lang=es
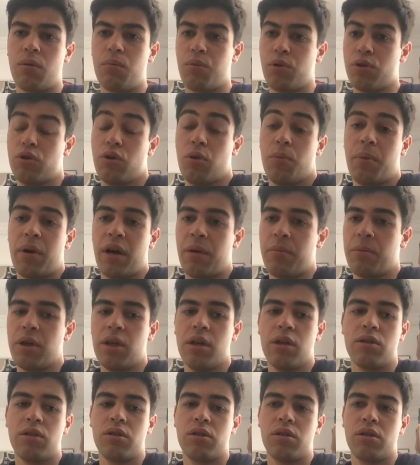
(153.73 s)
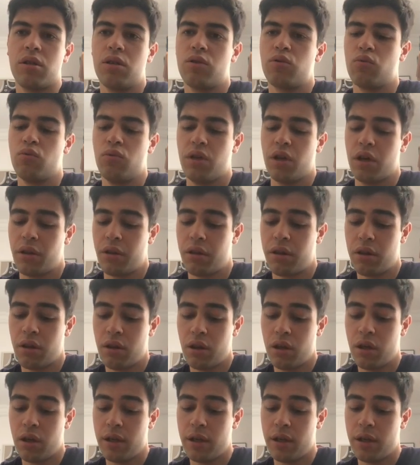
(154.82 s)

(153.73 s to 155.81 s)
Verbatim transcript: pues yo para mí es, un 10.